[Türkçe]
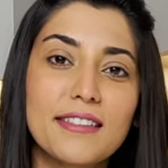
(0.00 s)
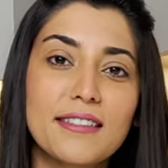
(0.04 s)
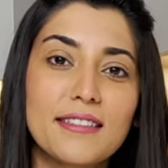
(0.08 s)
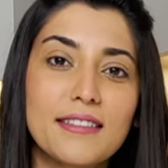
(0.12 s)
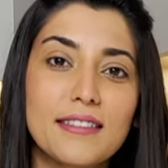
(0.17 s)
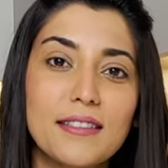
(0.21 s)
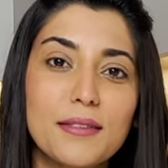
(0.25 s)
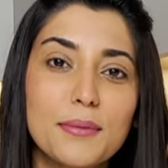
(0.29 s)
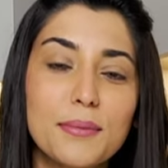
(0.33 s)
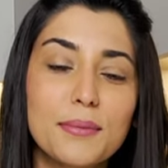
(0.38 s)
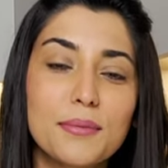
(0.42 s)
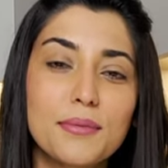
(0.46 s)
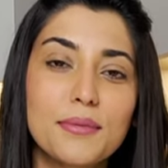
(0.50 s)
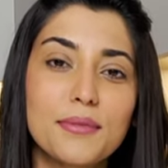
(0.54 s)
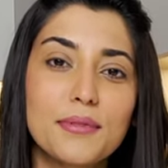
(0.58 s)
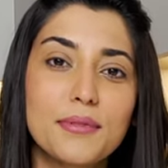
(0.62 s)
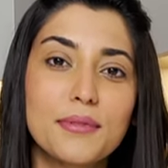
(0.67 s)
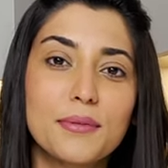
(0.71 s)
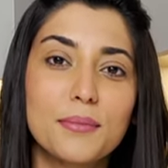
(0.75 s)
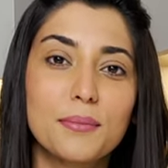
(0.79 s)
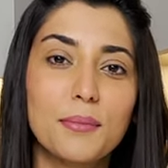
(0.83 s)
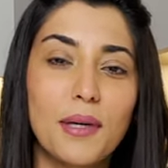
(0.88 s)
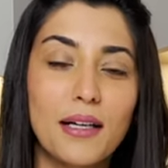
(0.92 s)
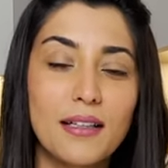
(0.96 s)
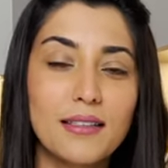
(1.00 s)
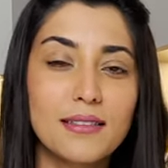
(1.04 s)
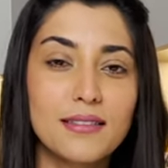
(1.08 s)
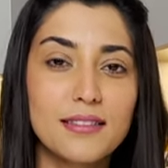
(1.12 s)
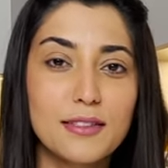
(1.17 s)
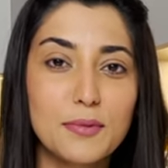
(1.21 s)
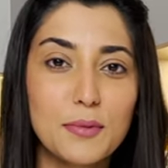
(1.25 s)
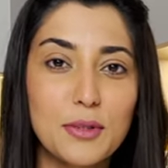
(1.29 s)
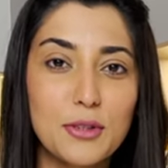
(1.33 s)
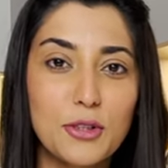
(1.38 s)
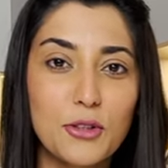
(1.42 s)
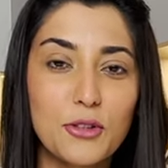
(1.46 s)
edip
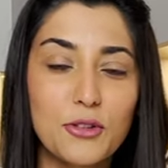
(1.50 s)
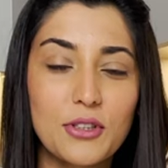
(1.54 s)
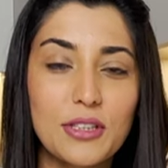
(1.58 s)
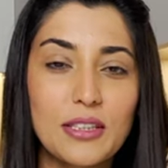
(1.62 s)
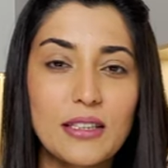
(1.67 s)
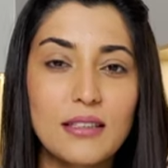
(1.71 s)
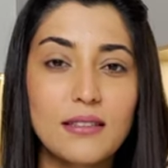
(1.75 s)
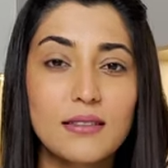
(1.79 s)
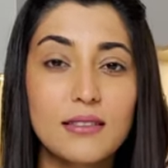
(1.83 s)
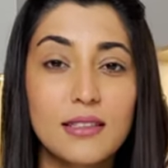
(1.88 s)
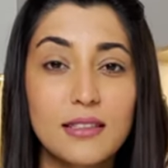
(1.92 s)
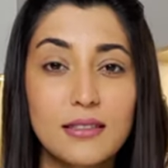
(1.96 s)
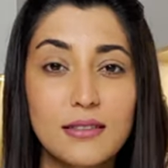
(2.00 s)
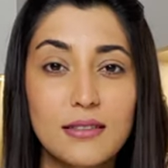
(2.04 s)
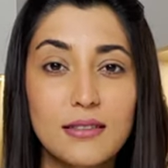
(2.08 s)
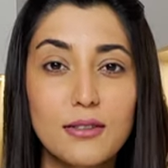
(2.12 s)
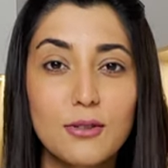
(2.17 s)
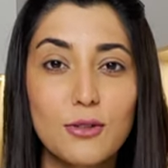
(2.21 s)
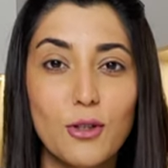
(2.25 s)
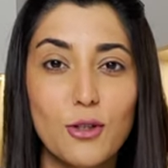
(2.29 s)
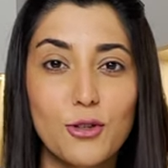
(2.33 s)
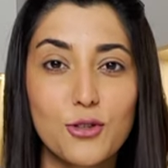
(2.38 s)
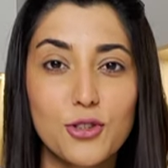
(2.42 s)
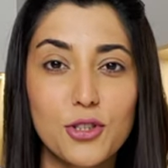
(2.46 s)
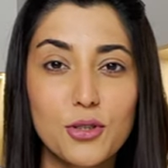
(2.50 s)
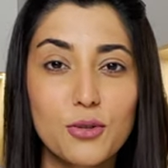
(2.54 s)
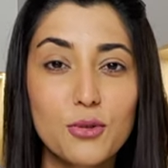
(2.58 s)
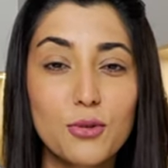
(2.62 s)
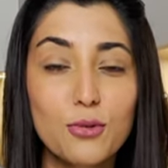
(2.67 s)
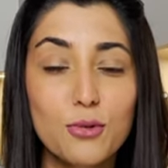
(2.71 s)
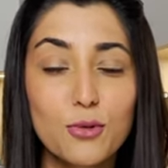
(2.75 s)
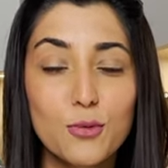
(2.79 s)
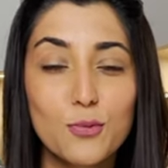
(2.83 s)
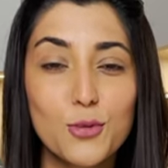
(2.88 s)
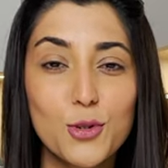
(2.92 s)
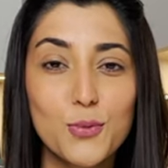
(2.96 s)
baktığıma göre 7 yıl önce
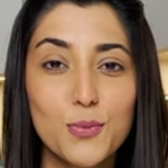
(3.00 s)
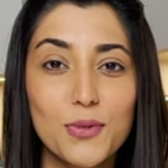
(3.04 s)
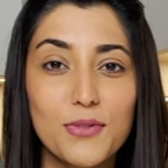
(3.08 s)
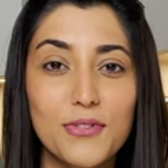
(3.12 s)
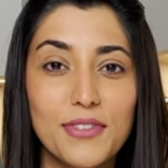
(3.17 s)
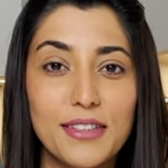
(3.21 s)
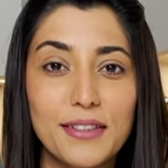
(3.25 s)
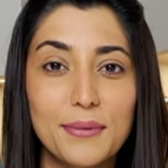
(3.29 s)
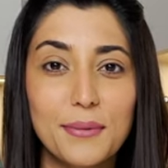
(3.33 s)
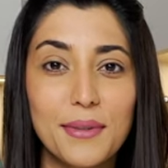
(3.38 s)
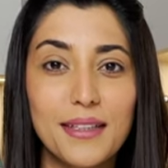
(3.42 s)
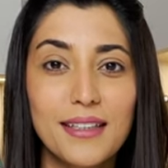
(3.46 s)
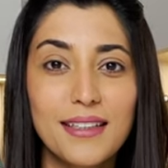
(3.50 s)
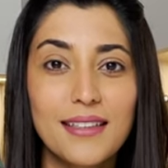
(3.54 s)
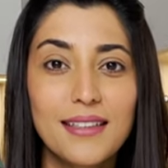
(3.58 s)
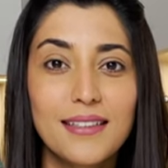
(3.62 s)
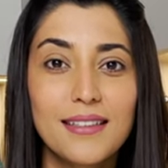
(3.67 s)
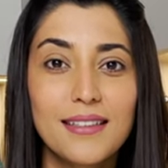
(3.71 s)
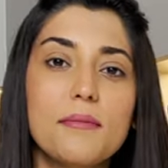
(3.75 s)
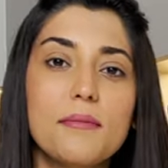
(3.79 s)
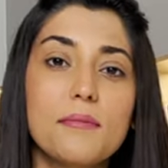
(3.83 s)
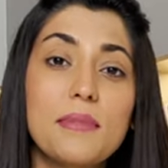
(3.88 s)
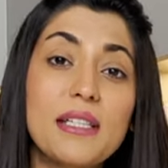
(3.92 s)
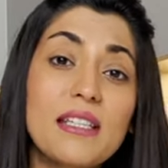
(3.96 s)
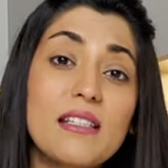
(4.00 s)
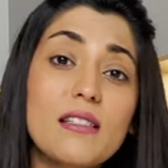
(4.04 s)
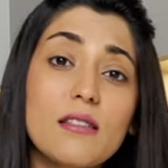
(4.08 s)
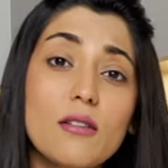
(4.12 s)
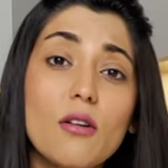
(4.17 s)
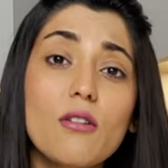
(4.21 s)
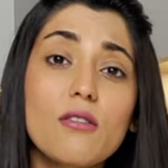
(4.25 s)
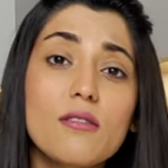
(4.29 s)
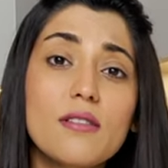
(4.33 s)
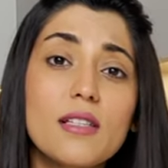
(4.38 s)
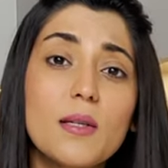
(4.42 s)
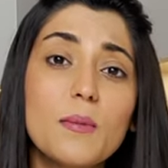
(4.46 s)
kurulmuş bir firma. Biz
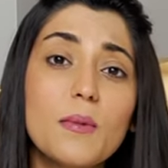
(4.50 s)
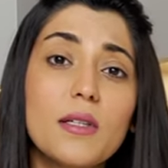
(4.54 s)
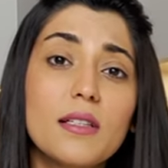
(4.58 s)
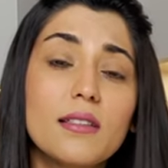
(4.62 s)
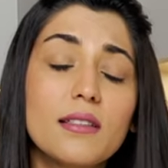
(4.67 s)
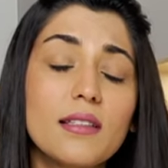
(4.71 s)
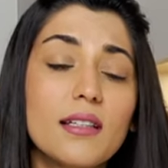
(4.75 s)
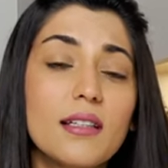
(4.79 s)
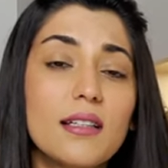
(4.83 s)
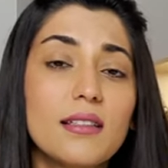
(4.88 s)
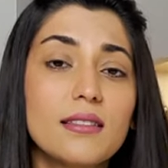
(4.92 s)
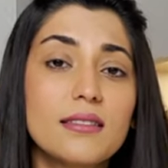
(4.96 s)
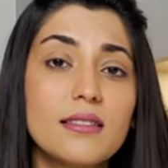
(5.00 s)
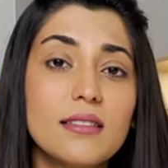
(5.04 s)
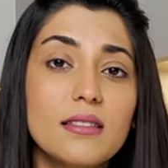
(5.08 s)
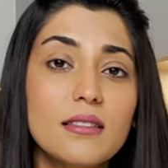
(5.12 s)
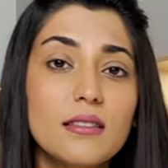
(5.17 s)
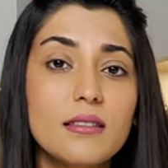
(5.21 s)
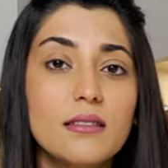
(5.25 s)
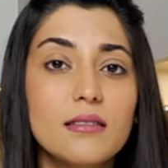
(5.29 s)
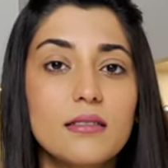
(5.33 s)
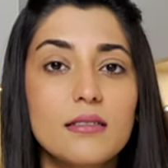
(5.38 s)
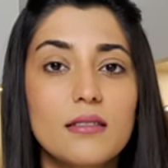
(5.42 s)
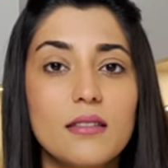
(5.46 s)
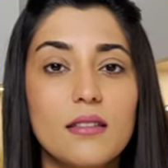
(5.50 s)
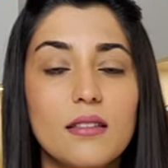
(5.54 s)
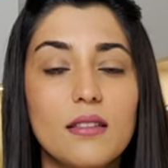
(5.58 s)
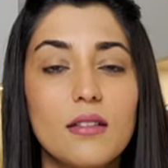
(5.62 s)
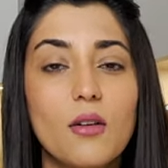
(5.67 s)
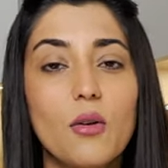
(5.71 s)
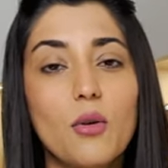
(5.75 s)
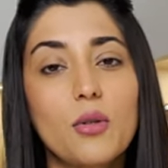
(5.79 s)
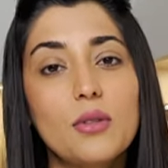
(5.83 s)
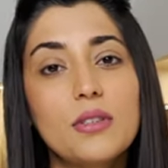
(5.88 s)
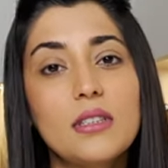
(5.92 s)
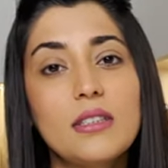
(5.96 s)
son zamanlarda
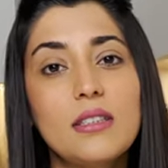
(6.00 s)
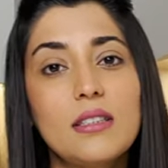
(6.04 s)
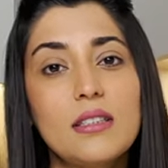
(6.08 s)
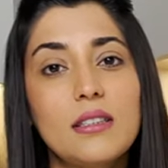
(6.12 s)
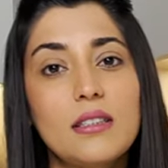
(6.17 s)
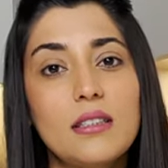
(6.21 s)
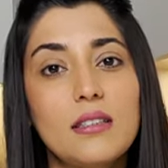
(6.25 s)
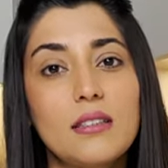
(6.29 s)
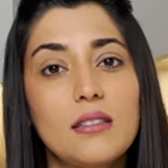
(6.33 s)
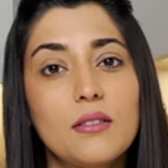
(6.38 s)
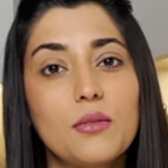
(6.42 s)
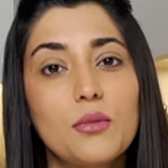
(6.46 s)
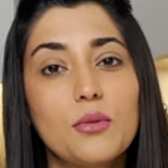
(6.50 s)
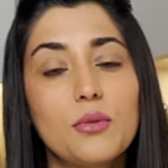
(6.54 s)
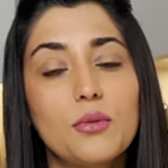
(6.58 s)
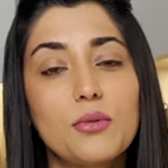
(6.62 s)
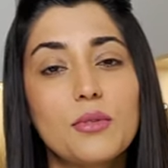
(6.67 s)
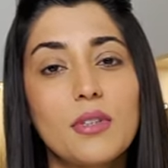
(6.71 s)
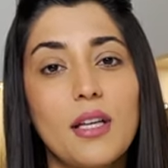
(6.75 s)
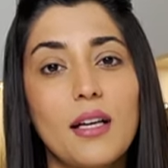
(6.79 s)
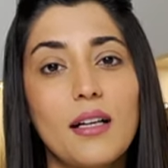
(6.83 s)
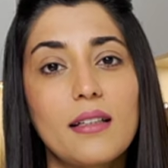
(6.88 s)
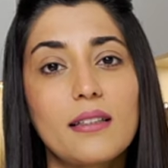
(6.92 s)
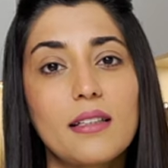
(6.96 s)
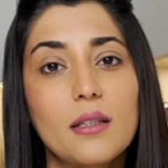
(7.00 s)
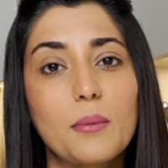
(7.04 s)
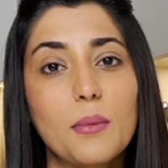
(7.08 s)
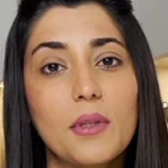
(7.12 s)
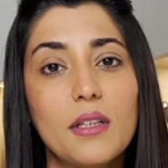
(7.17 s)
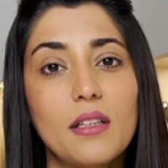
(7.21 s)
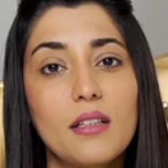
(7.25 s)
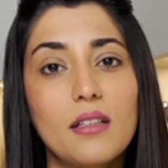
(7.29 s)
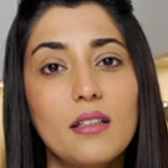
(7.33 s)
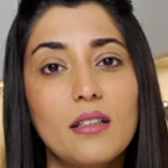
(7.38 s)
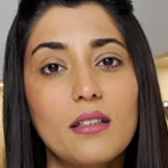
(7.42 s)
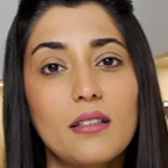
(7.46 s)
organik ürünler
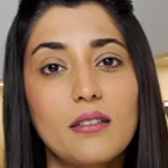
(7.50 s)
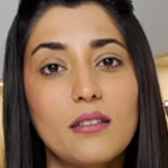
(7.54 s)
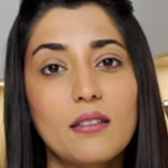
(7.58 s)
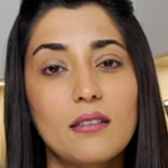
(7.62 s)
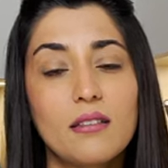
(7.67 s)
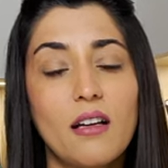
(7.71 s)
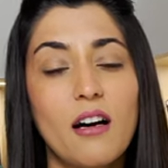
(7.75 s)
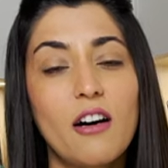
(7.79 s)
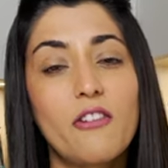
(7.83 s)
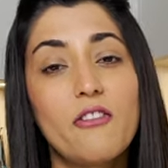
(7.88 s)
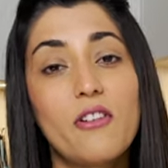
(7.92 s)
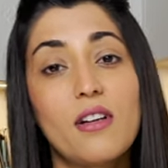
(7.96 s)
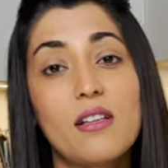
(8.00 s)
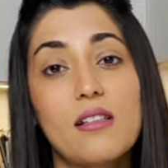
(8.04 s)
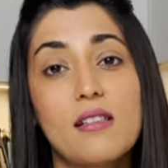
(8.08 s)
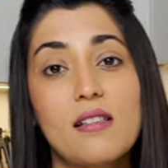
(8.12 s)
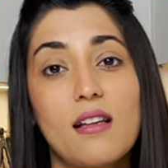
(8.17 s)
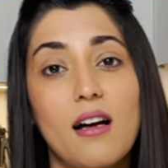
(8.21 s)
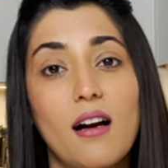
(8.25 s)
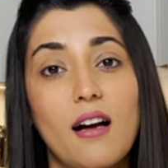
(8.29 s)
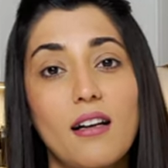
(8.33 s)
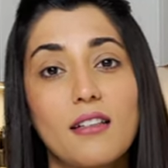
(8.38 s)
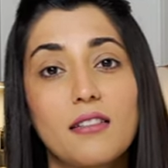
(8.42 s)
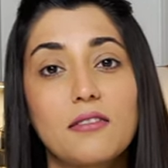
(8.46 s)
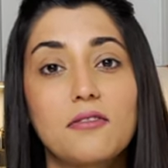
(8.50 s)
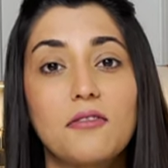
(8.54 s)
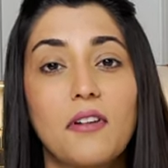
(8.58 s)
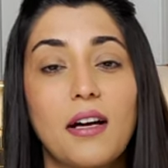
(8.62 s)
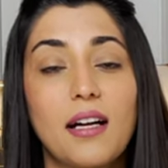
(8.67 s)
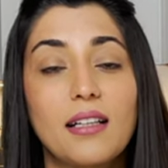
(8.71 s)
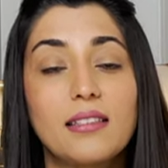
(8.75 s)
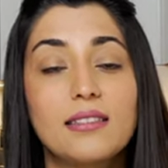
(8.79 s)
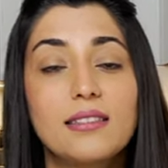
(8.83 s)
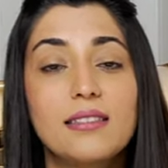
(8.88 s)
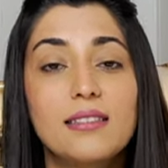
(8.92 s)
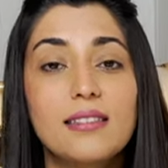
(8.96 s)
yemeye daha fazla ağırlık
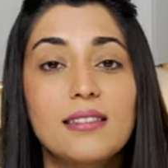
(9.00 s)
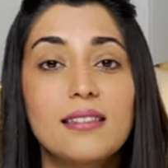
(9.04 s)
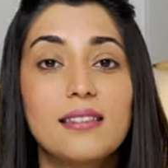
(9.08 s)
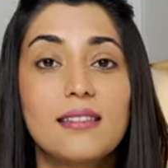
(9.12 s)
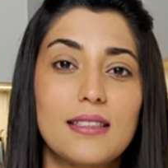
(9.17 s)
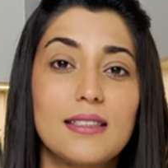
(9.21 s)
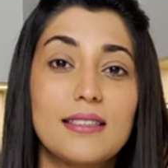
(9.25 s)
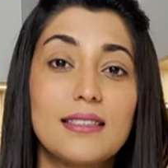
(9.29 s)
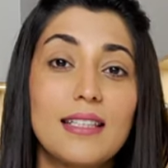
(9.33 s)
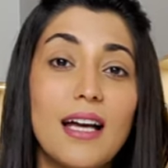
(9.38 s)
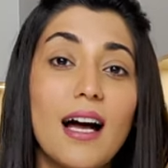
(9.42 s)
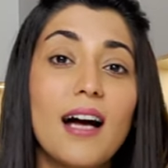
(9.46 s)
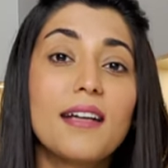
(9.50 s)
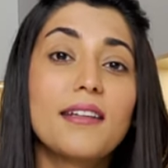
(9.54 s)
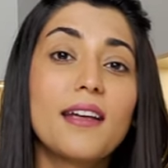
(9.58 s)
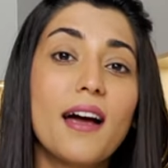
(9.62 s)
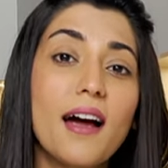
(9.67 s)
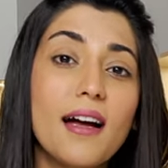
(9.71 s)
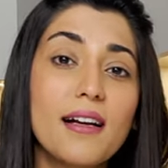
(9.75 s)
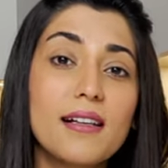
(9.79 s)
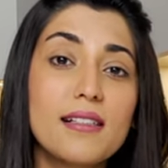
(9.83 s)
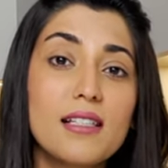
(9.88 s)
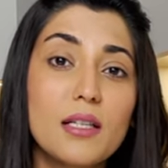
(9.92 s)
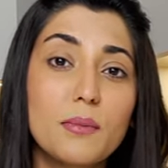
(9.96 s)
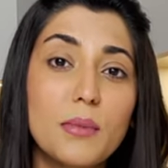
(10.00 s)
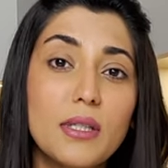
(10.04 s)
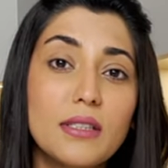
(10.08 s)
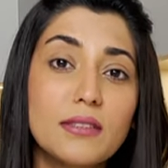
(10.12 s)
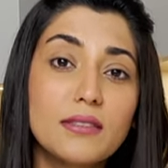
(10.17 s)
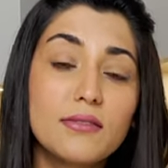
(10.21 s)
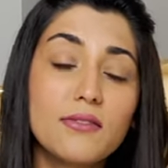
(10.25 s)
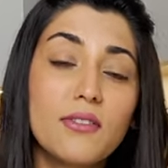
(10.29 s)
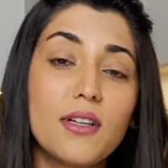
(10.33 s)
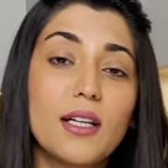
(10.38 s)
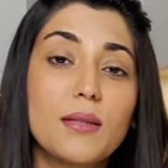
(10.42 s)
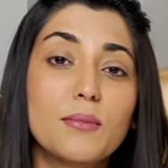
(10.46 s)
verdik. Yani her zaman
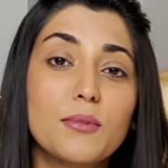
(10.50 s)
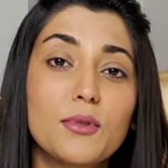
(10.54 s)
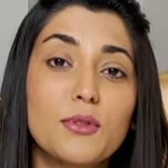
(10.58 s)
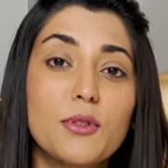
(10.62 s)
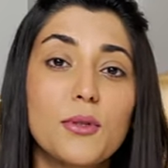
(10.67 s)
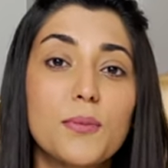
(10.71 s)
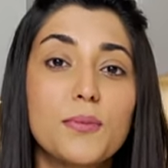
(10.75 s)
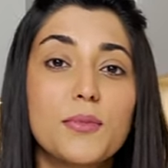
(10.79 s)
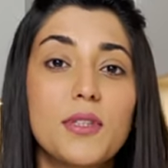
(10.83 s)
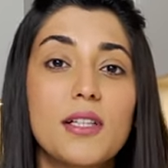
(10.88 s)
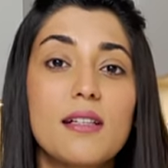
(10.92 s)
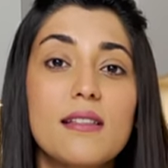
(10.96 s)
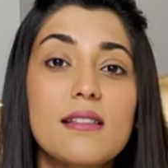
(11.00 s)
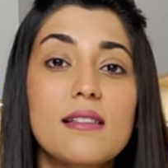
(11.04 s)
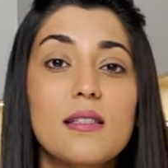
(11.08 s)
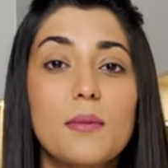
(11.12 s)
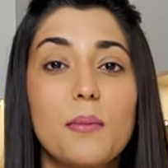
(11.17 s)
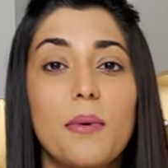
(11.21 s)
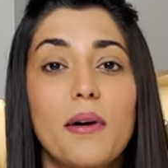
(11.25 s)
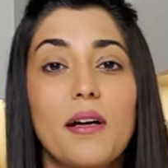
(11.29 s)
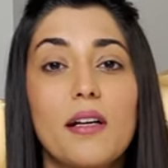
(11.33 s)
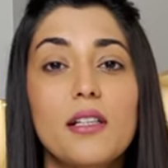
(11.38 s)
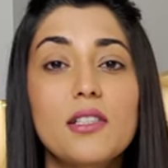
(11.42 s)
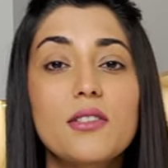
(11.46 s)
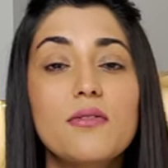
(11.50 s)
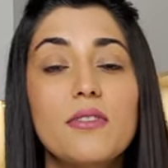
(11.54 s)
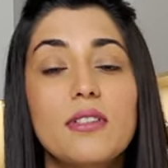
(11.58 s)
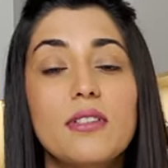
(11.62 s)
Farm Drop'tan sipariş